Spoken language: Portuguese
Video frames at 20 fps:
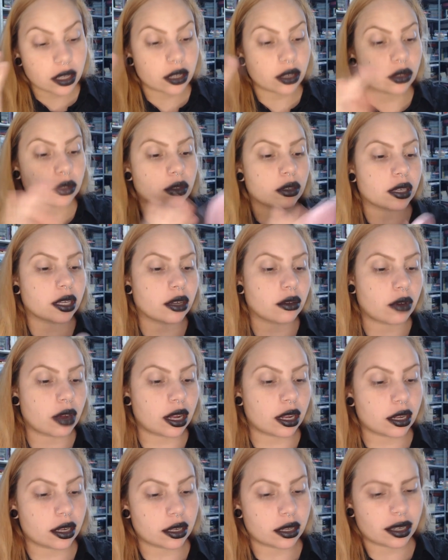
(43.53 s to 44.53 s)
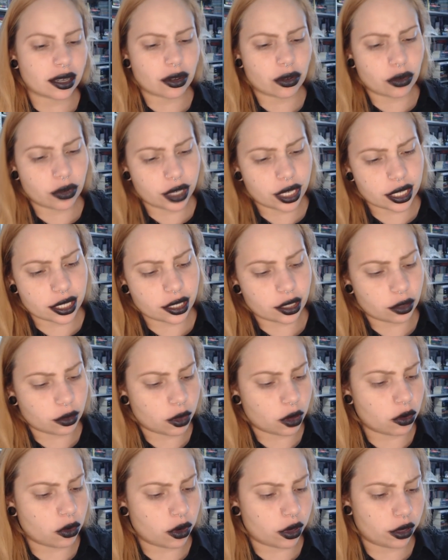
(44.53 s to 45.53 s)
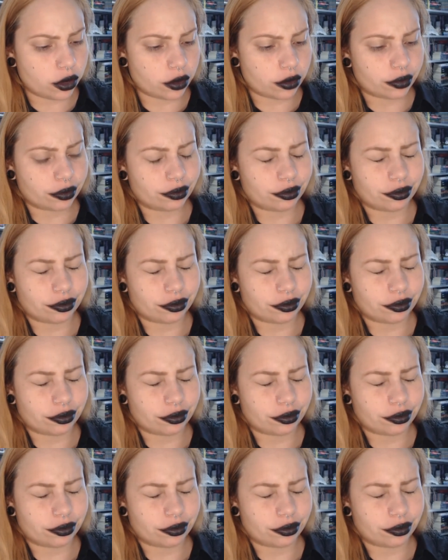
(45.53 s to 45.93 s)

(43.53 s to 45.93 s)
Eu tô aqui com a agonia no meu olho.